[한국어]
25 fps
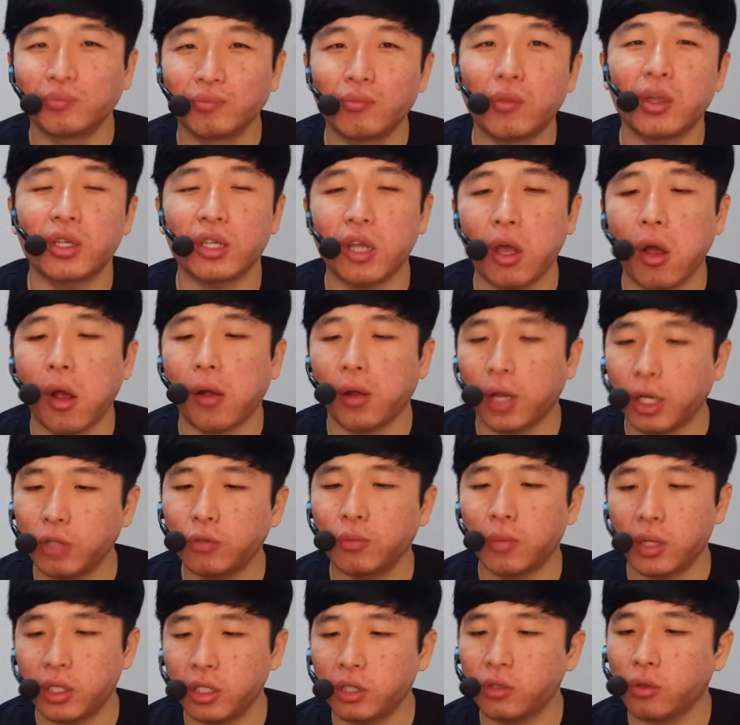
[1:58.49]
맞아요. 아주
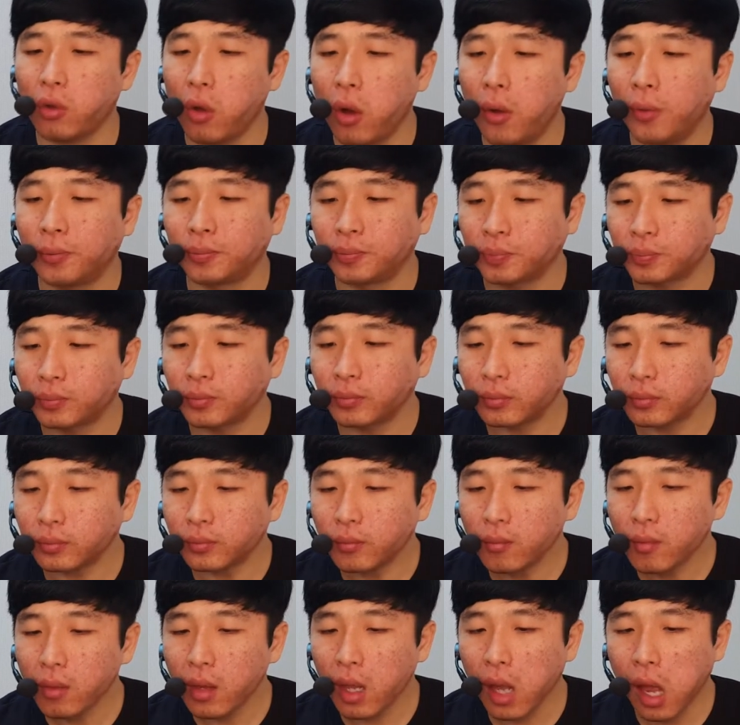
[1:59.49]
맛있고.
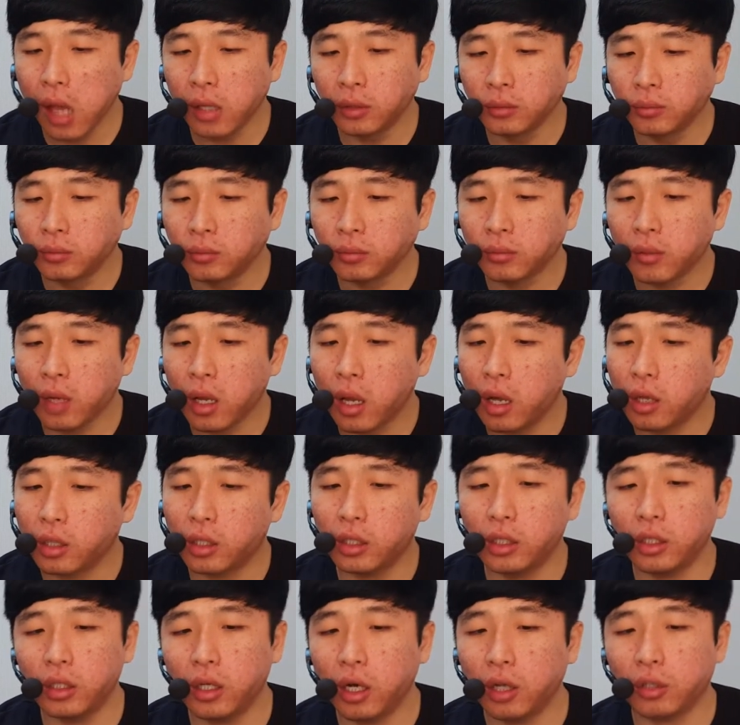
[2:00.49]

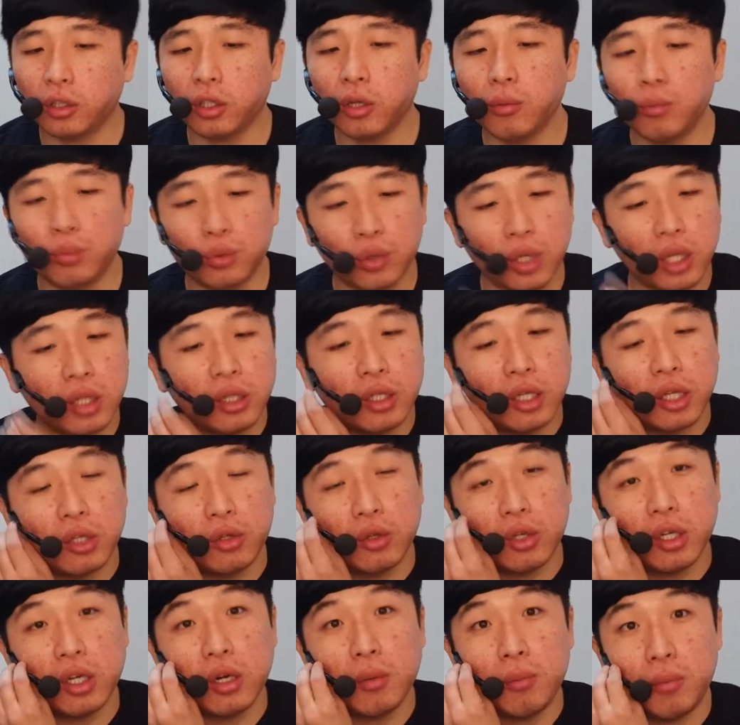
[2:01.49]
그 어떤
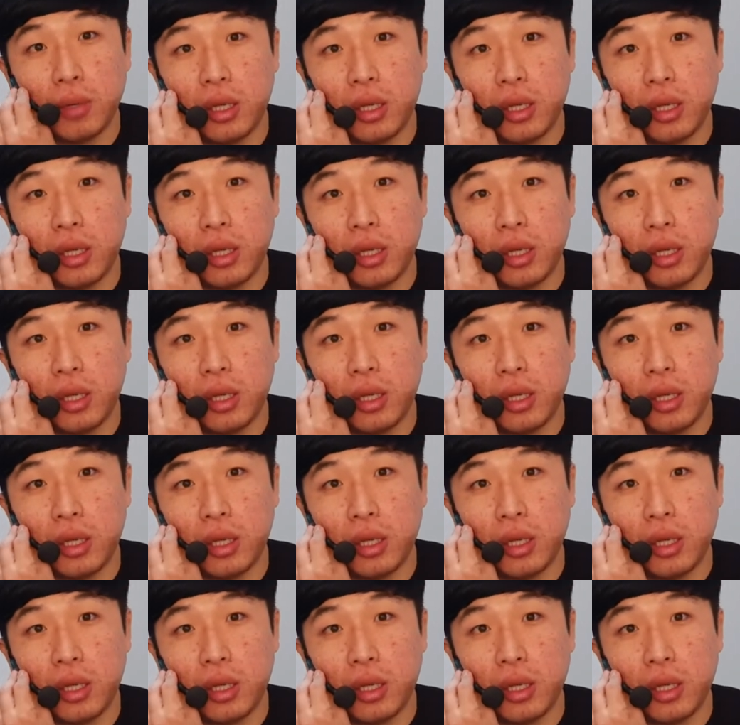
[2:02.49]
브랜드에도 이런